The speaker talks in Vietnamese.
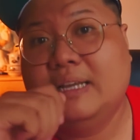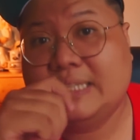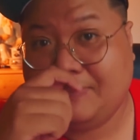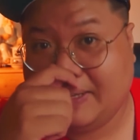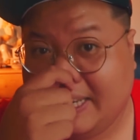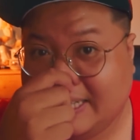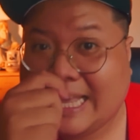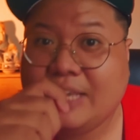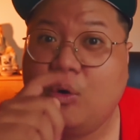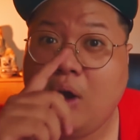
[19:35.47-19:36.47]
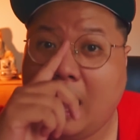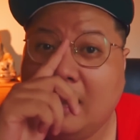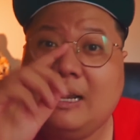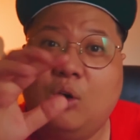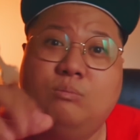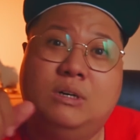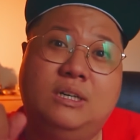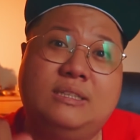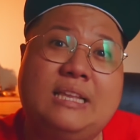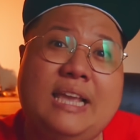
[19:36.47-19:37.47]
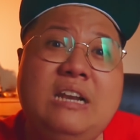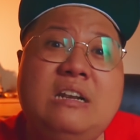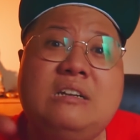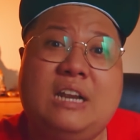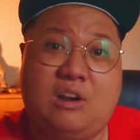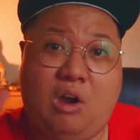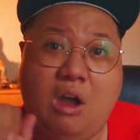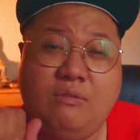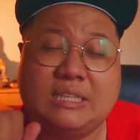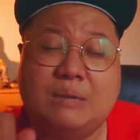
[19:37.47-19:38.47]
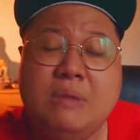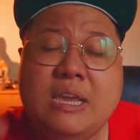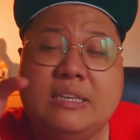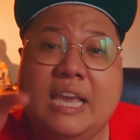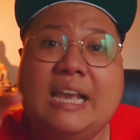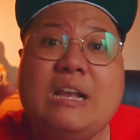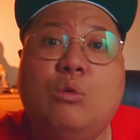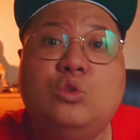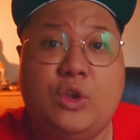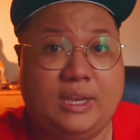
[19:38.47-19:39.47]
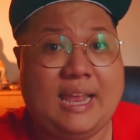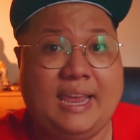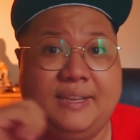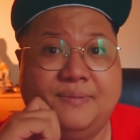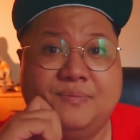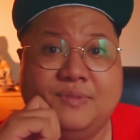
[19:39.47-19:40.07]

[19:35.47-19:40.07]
tại vì khi người ta vô ở cái lầu 10 người ta thấy rất là rõ mà ta biết về cái câu chuyện này